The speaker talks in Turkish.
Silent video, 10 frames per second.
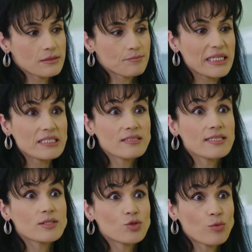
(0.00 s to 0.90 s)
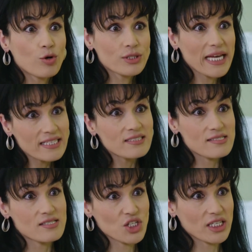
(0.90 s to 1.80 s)
Beynindeki tümör en
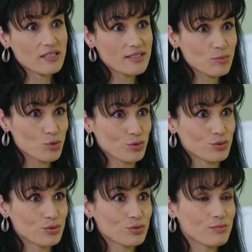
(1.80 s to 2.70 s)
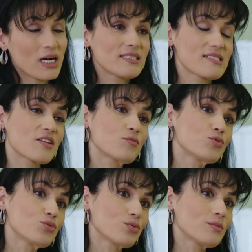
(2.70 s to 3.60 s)
hızlı şekilde büyür. Maalesef
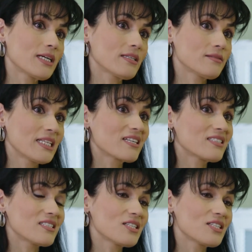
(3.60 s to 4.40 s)
bu durumda ne kadar